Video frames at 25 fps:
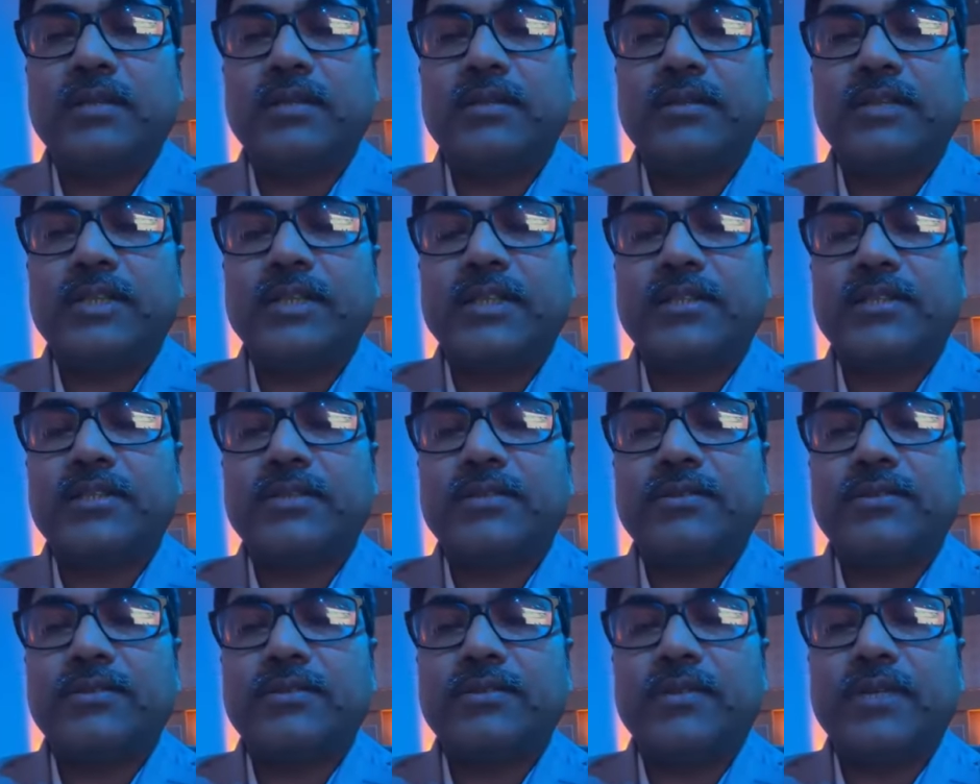নেক্সট
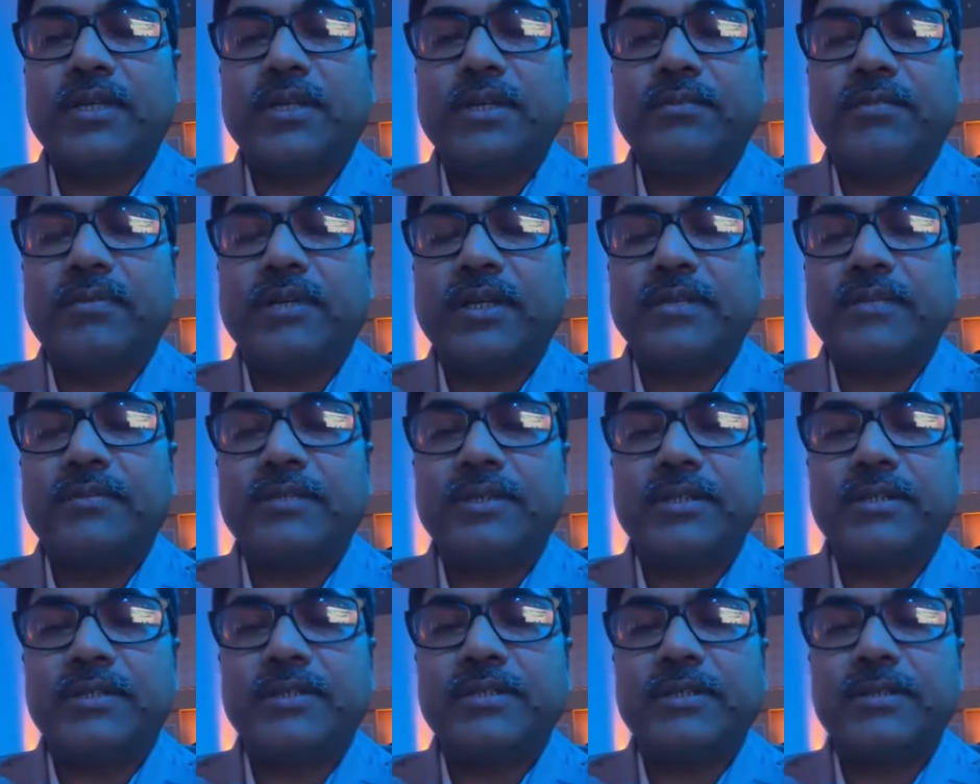থ্রি ফাইভ
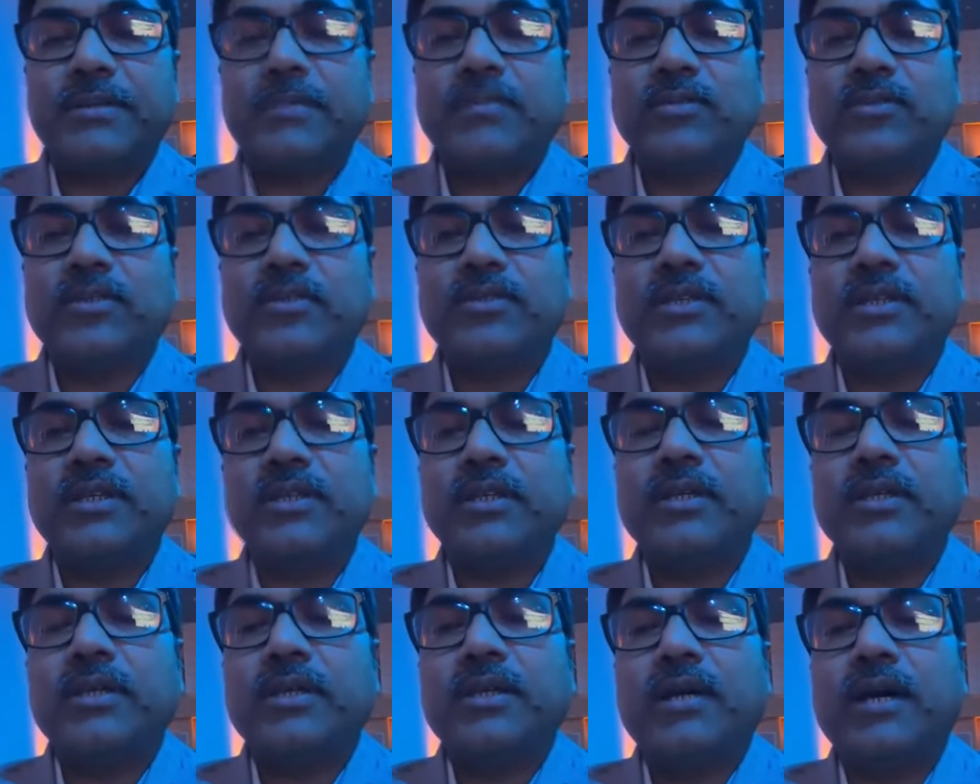ইয়ার্সের মধ্যে
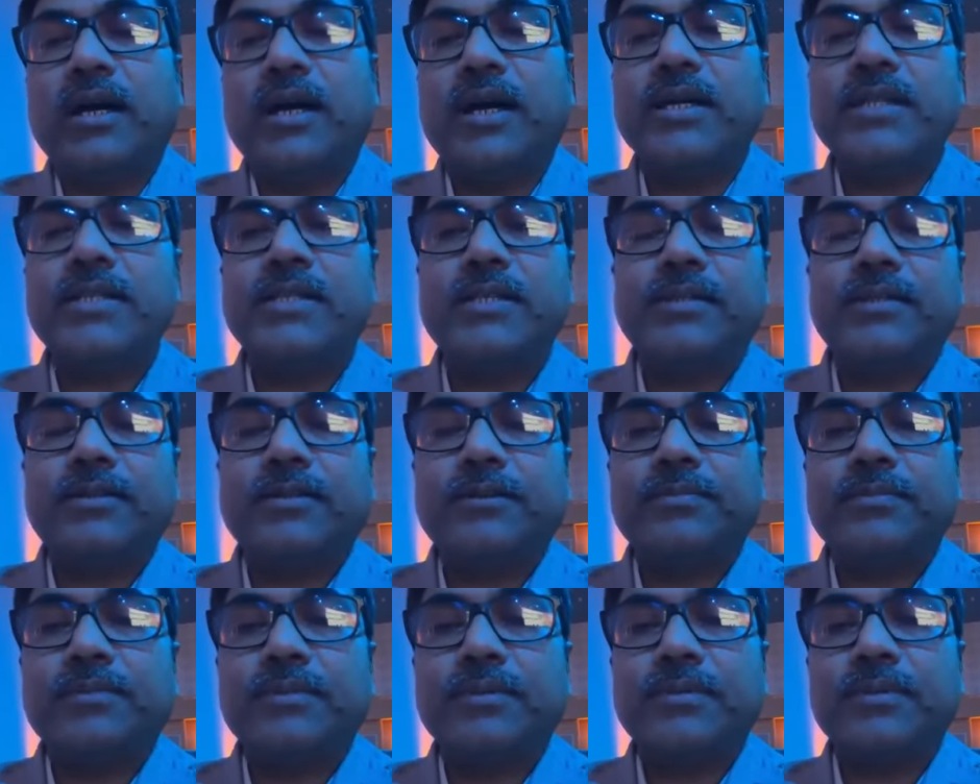
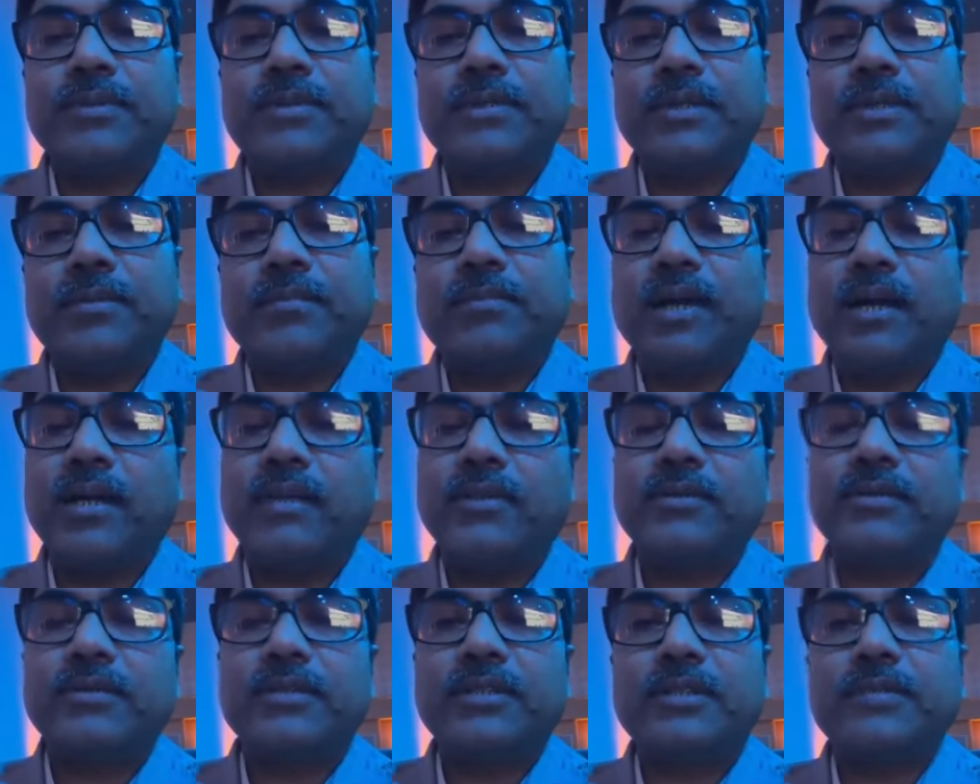আইজিএনএ প্রভৃতির
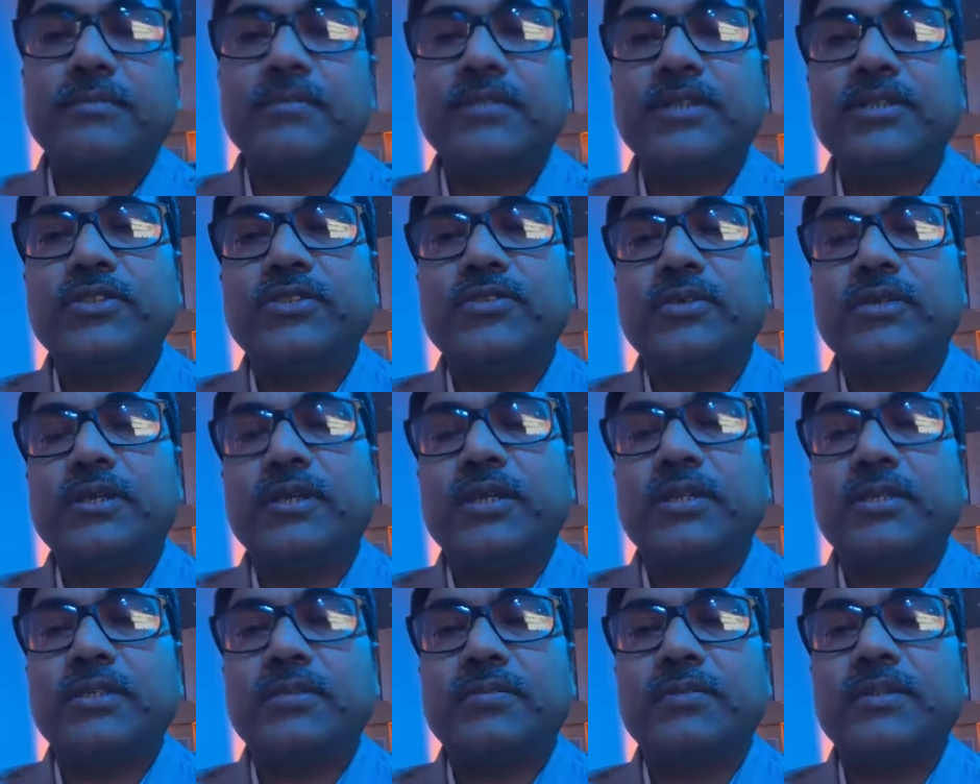ভালো ট্রিটমেন্ট চলে
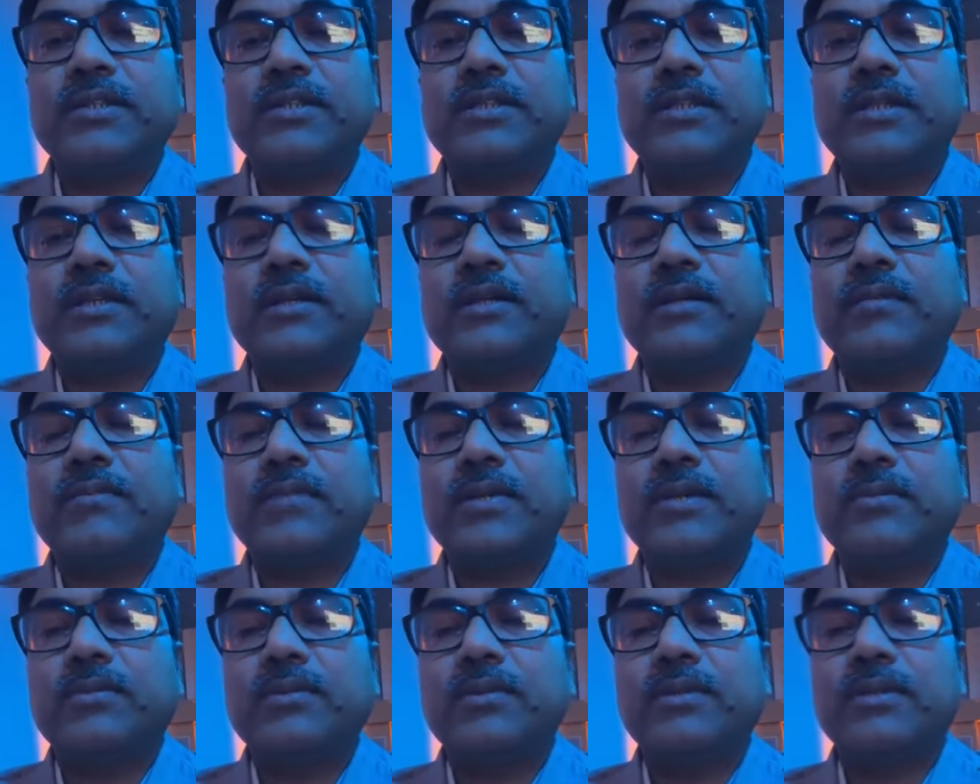আসবে যেখানে
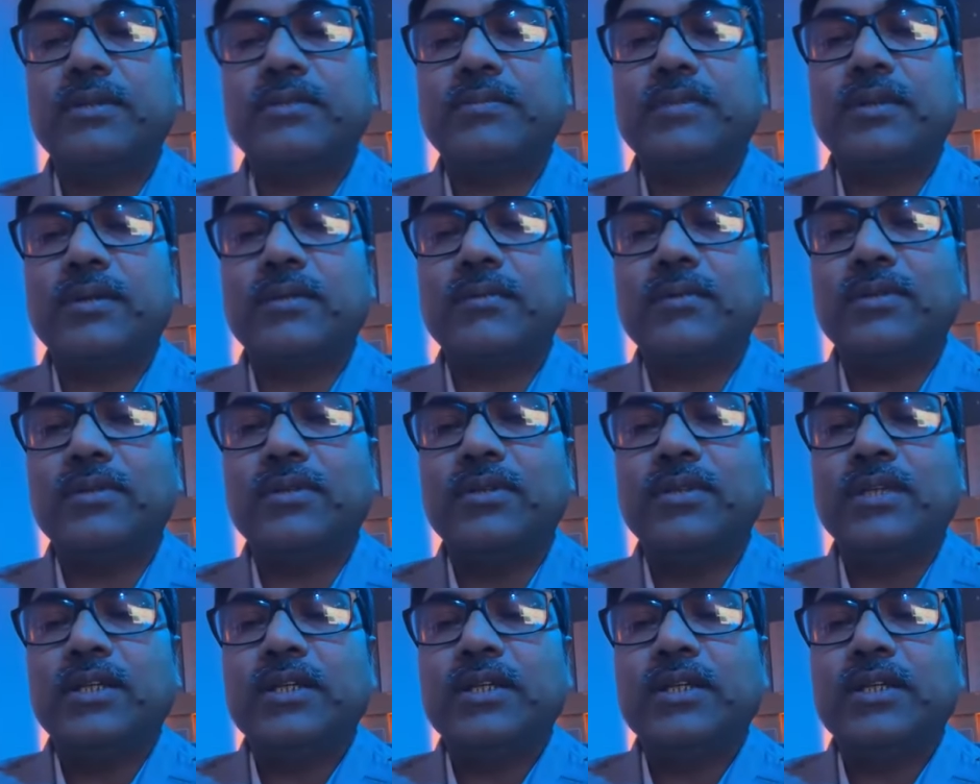আমরা বলতে পারবো